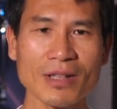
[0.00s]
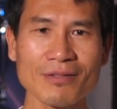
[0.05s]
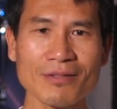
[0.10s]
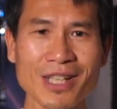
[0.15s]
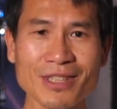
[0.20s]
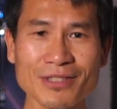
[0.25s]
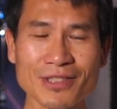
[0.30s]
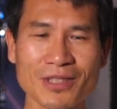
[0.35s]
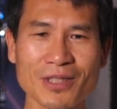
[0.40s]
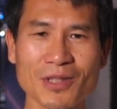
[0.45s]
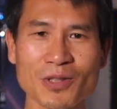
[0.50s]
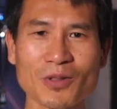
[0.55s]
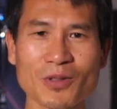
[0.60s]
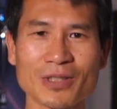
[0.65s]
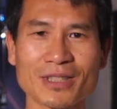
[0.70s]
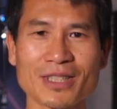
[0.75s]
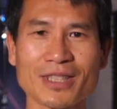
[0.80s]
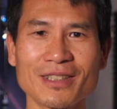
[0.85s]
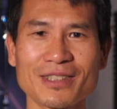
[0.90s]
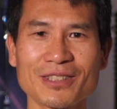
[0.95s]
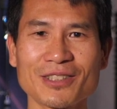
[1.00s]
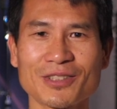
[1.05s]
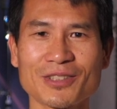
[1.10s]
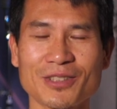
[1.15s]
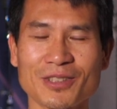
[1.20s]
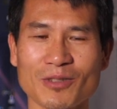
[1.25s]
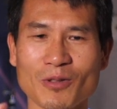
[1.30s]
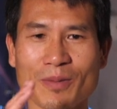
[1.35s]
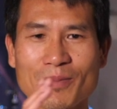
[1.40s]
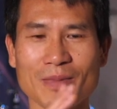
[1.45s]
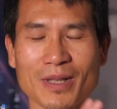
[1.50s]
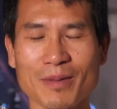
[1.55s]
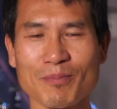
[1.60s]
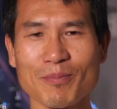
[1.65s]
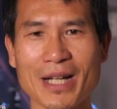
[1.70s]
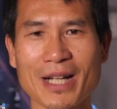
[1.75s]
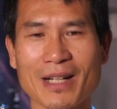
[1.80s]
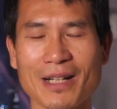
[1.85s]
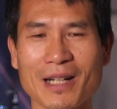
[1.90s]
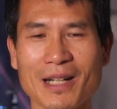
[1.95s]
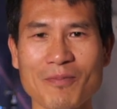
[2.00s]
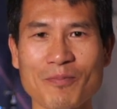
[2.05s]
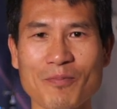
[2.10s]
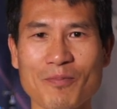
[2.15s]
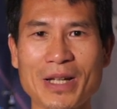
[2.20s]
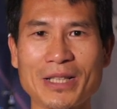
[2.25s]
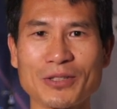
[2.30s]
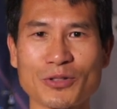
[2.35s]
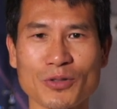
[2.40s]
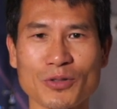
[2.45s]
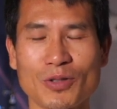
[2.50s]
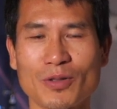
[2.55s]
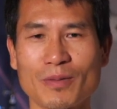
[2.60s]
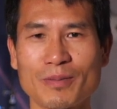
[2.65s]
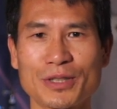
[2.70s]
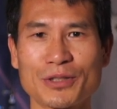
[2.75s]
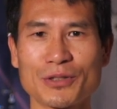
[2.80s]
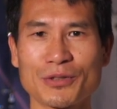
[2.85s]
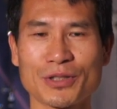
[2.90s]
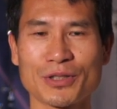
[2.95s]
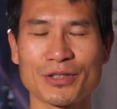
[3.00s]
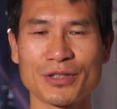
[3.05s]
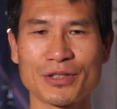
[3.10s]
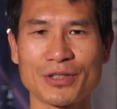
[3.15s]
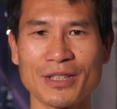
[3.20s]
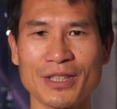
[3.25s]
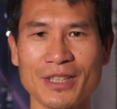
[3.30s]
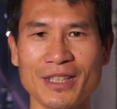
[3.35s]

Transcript: 那整个过程就是我们边看边说，我们就是